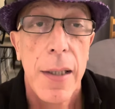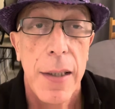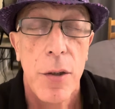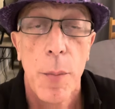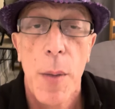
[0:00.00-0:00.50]

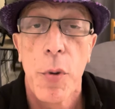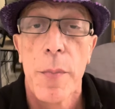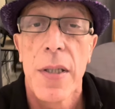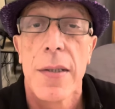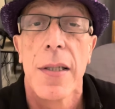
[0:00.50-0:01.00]
Et dans ma
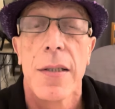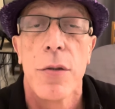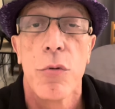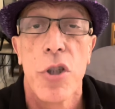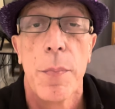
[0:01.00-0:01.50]
première
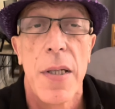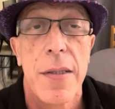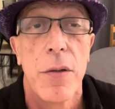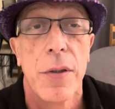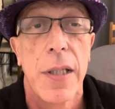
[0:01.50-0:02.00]
sélection, j'ai
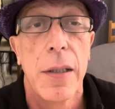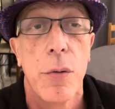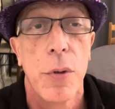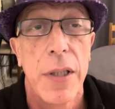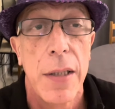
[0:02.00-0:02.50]
placé en tête
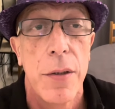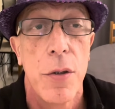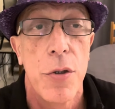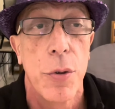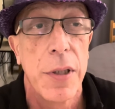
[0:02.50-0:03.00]
le
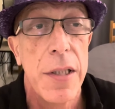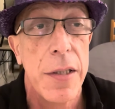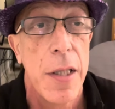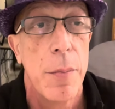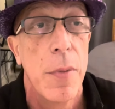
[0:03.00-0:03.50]
14
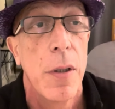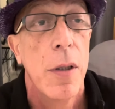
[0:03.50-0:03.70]
Klingem.